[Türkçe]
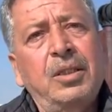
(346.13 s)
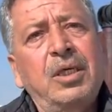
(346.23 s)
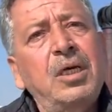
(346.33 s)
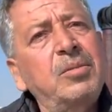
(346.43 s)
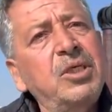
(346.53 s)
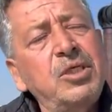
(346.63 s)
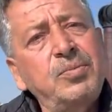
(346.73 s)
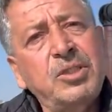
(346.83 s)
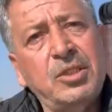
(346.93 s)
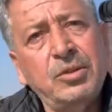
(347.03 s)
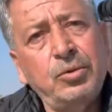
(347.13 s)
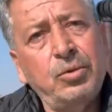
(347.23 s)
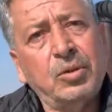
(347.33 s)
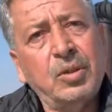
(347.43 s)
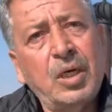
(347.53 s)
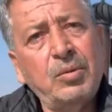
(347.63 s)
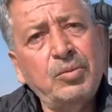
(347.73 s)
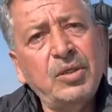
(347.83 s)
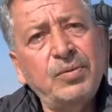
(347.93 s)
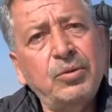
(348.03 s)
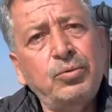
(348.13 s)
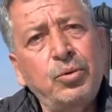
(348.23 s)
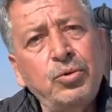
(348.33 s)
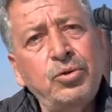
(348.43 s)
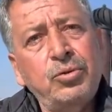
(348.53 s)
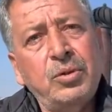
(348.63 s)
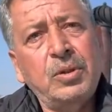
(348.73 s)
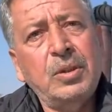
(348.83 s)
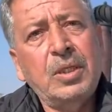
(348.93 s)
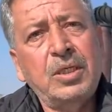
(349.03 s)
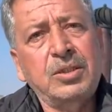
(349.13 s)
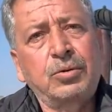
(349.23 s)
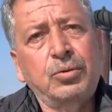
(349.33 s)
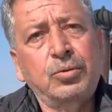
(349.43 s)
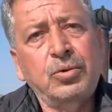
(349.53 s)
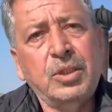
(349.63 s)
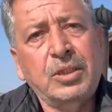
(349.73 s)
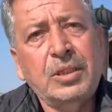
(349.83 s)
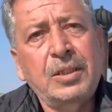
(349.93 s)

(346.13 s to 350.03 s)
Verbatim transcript: Gelmede hiçbir sıkıntı yok. Ama bu defa dönüş azalıyordu kuşlarda.